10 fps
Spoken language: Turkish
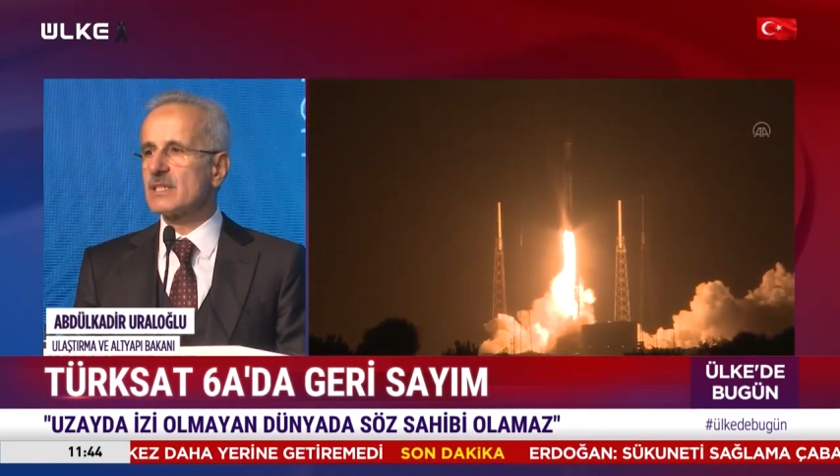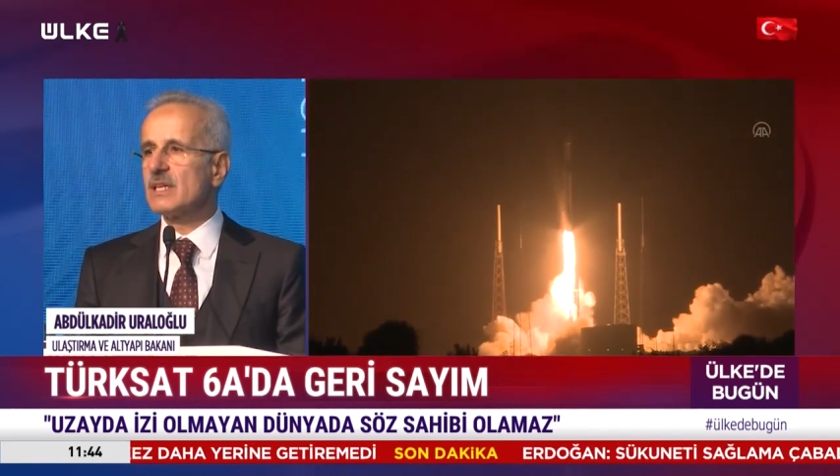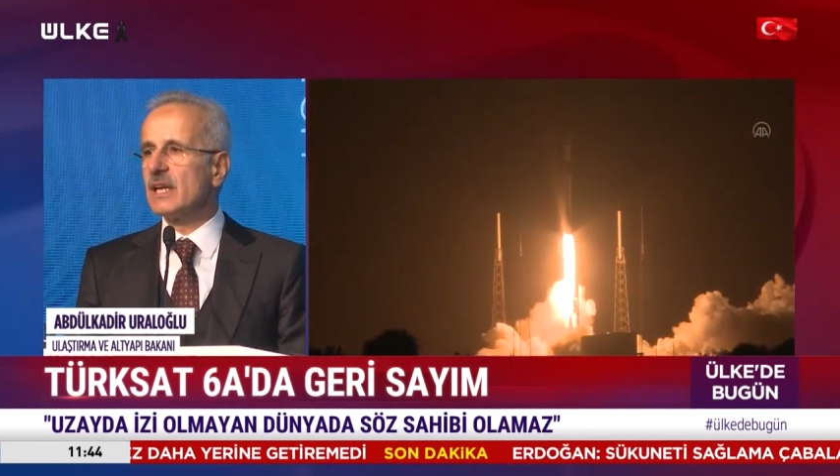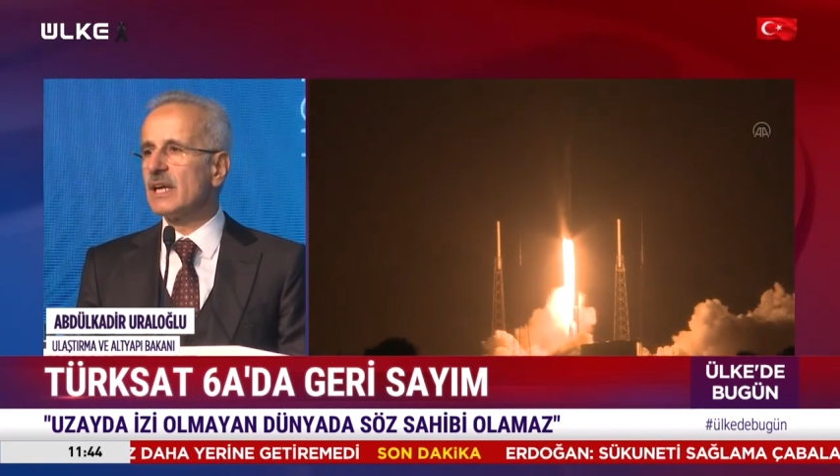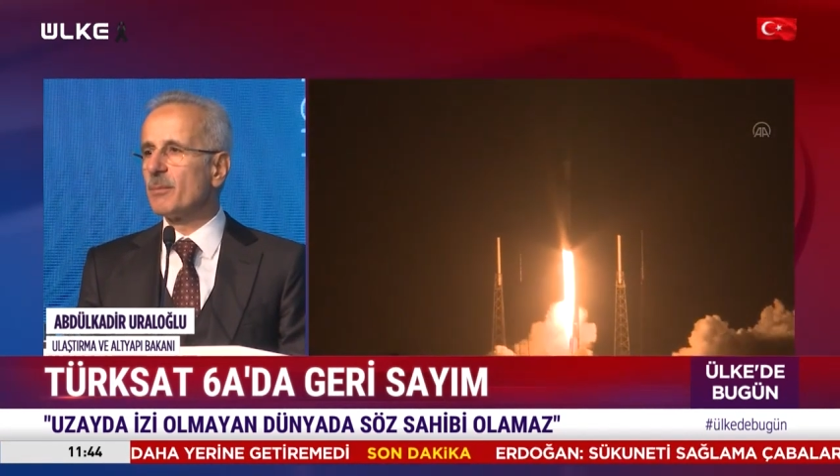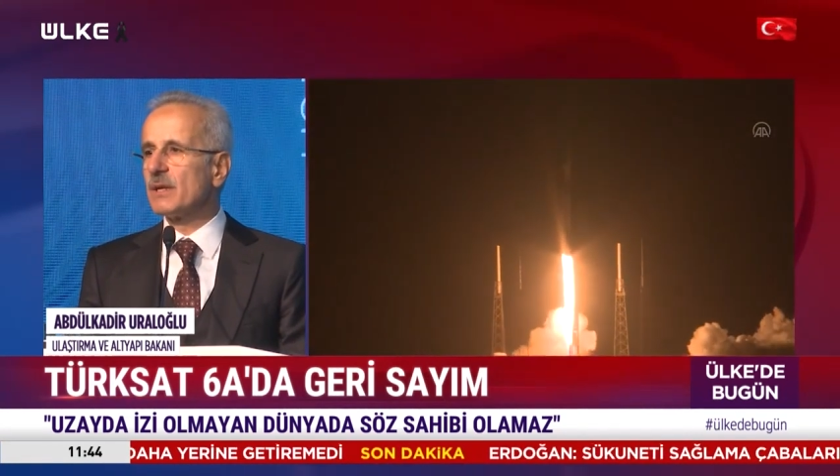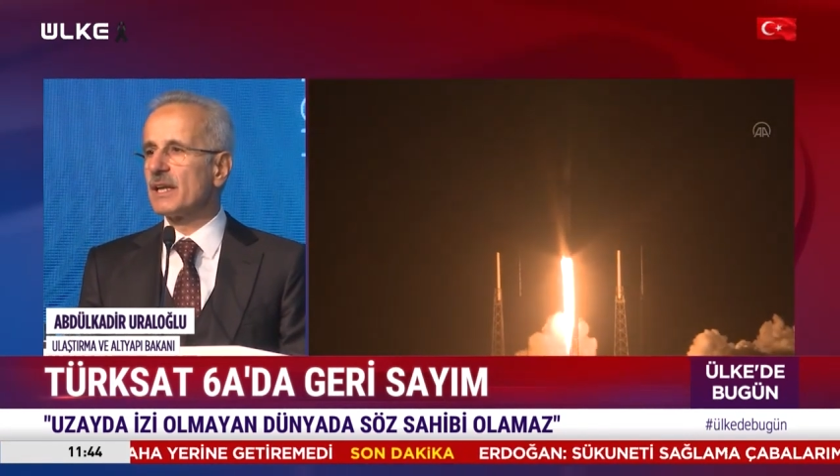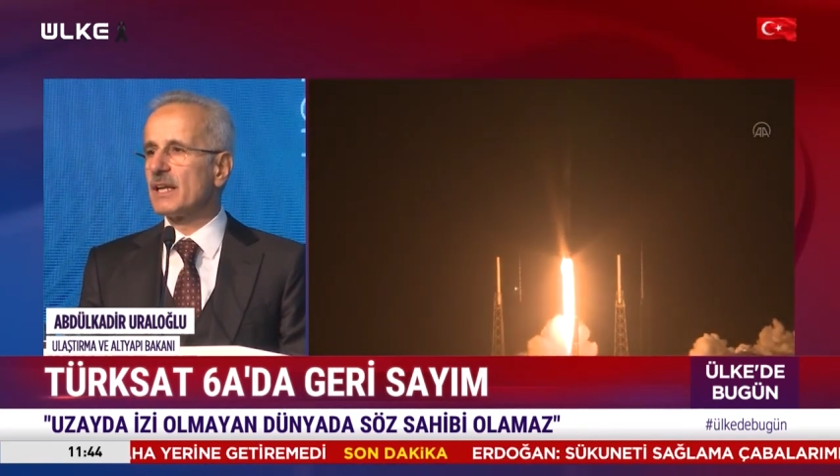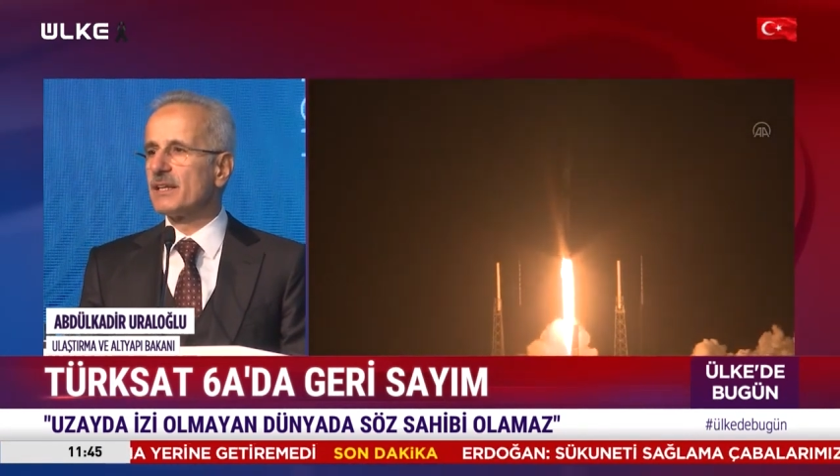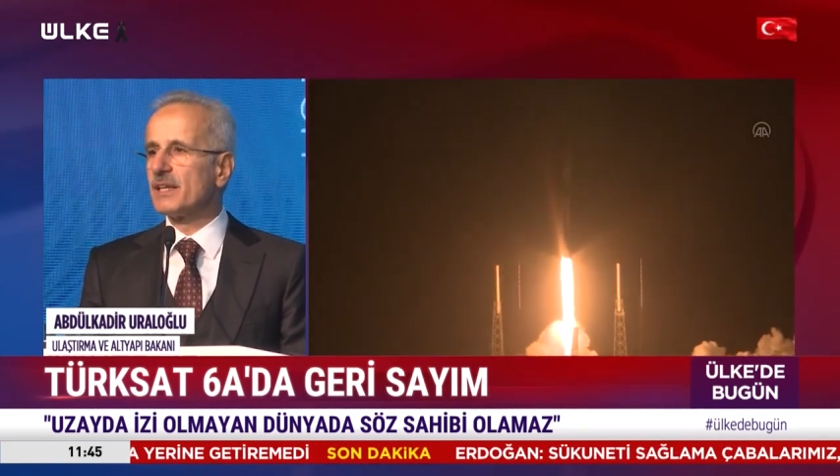ile
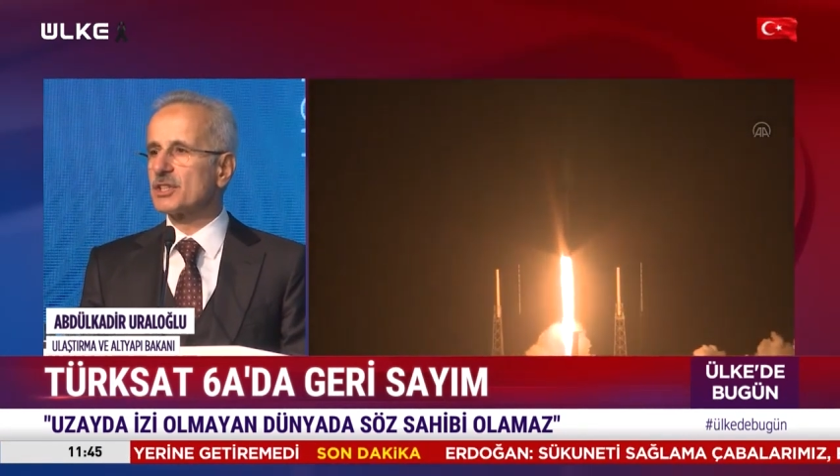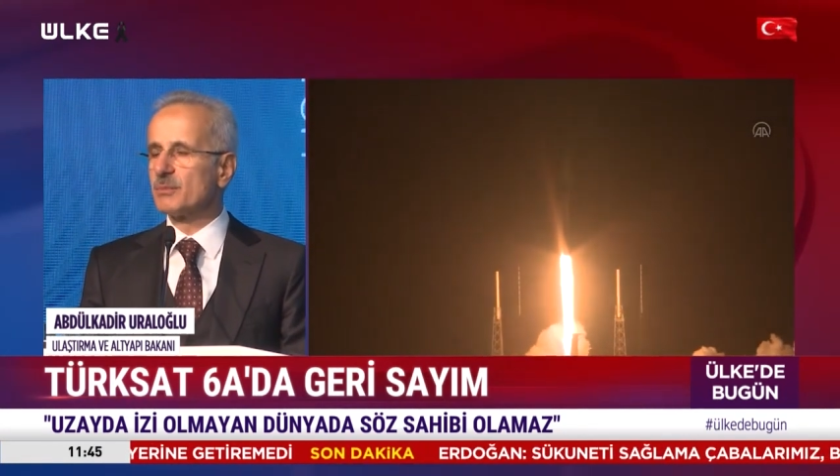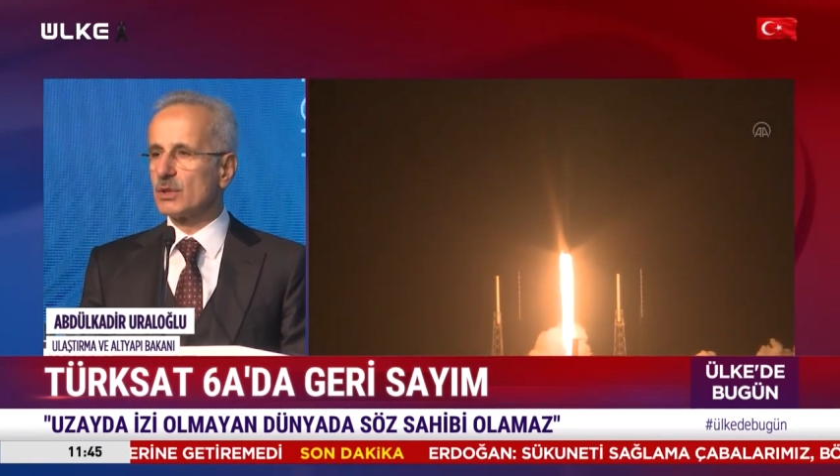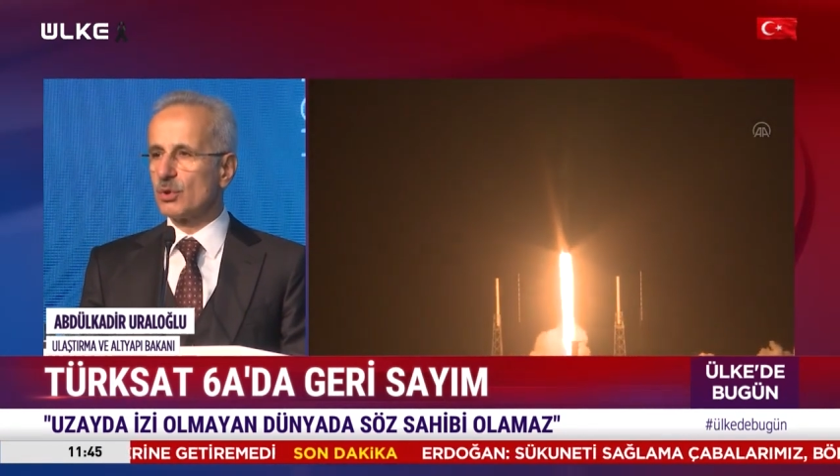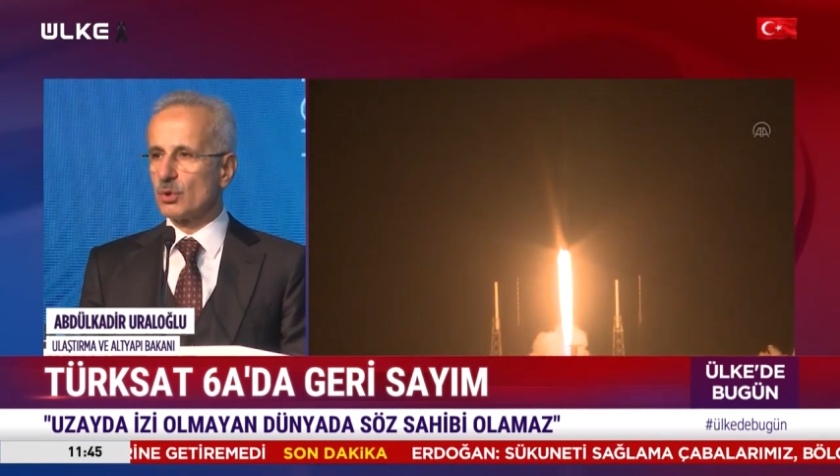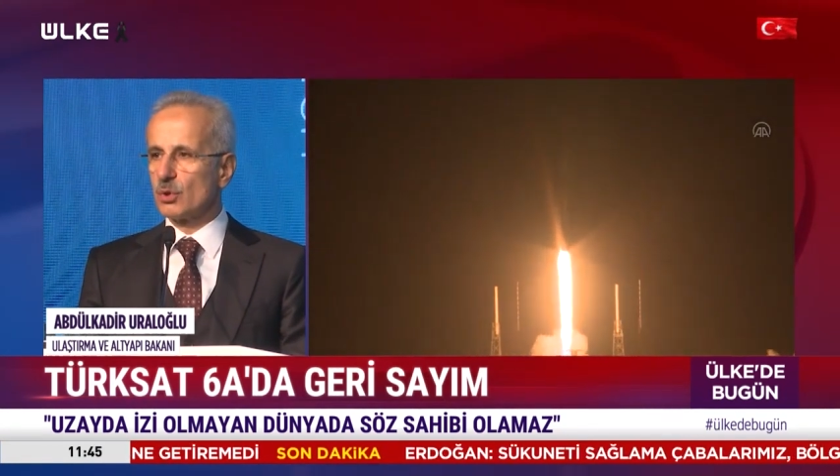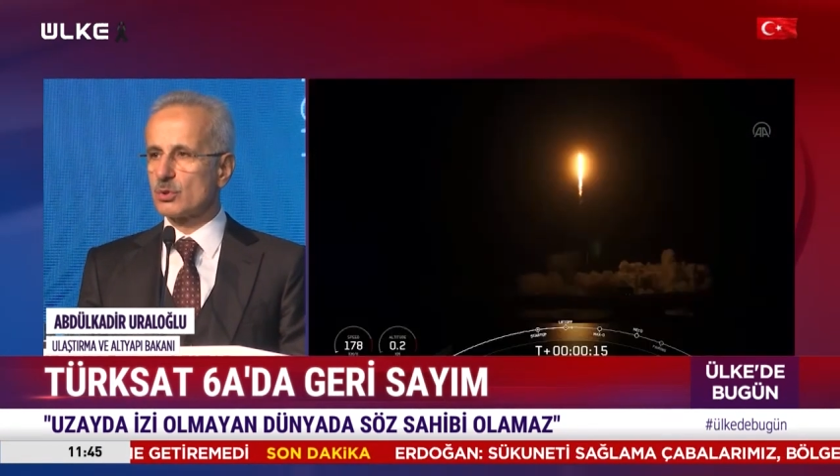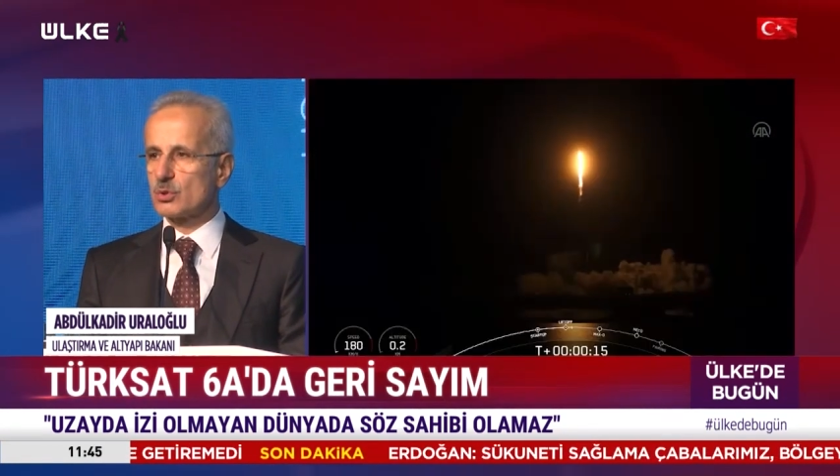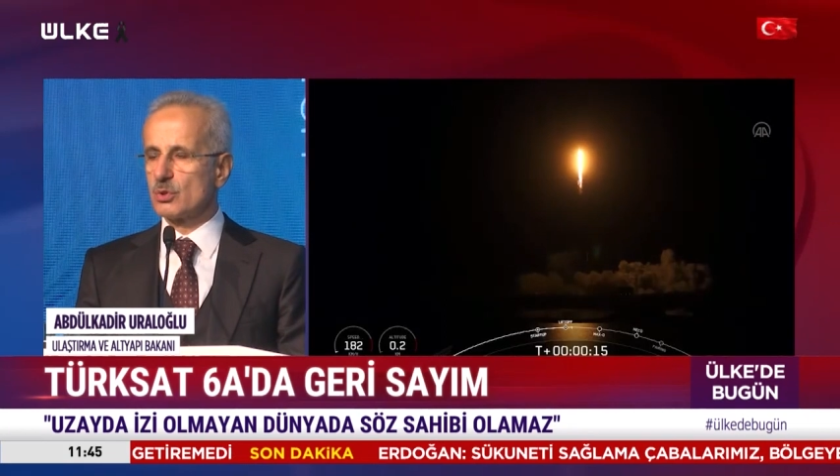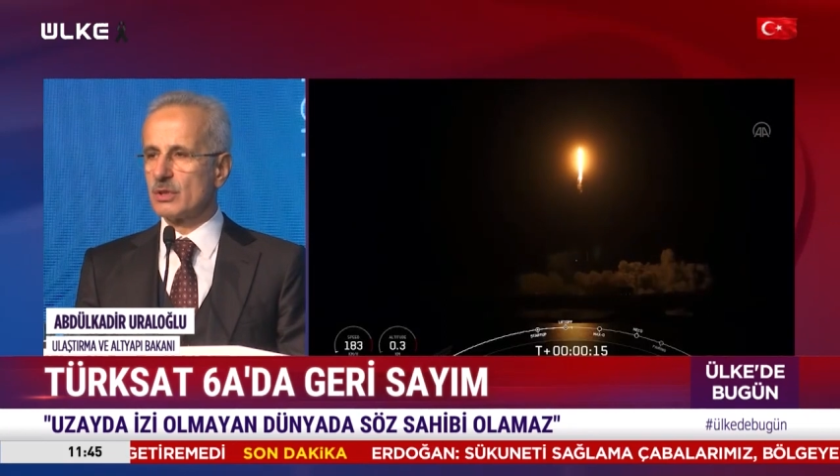yapılan anlaşma
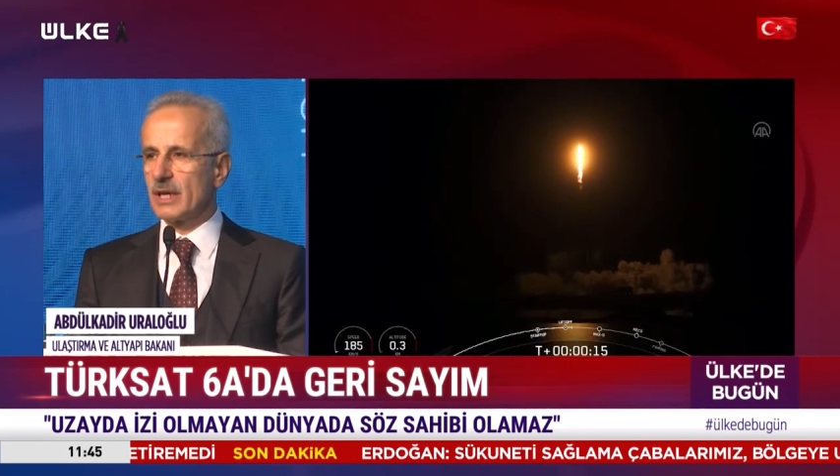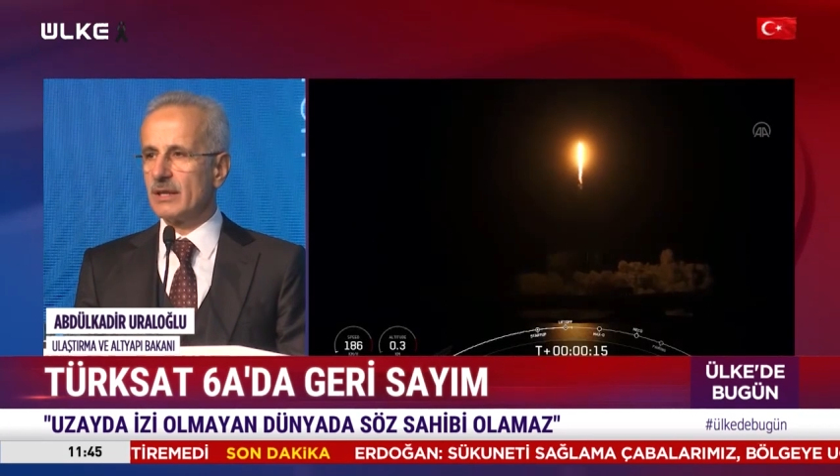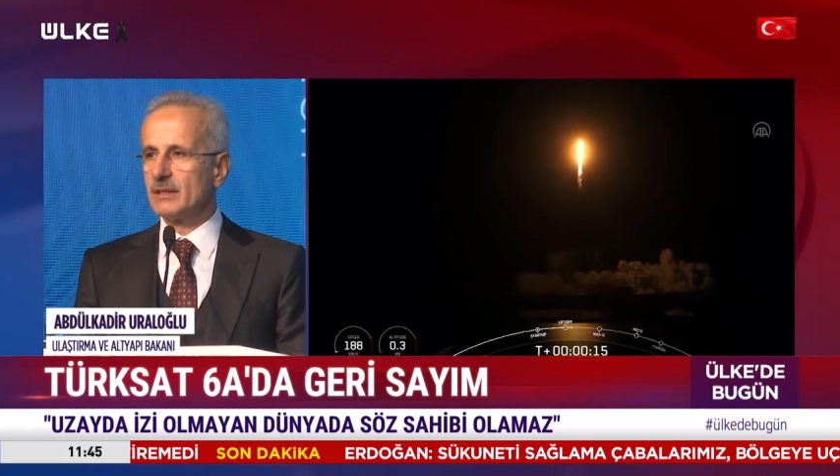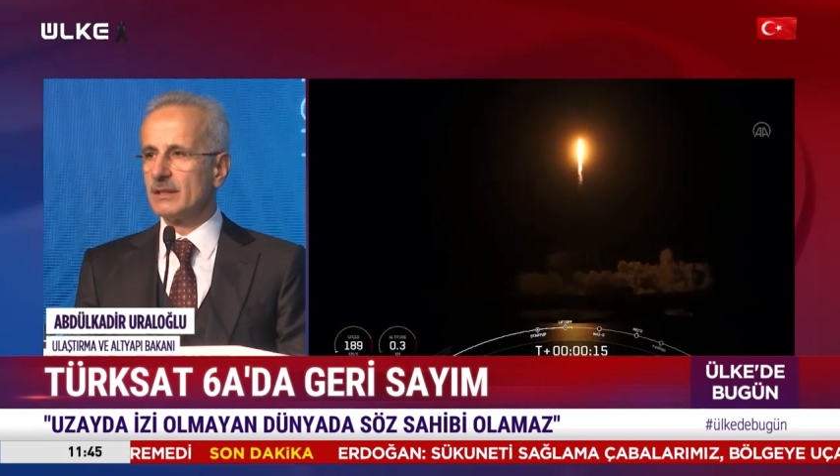doğrultusunda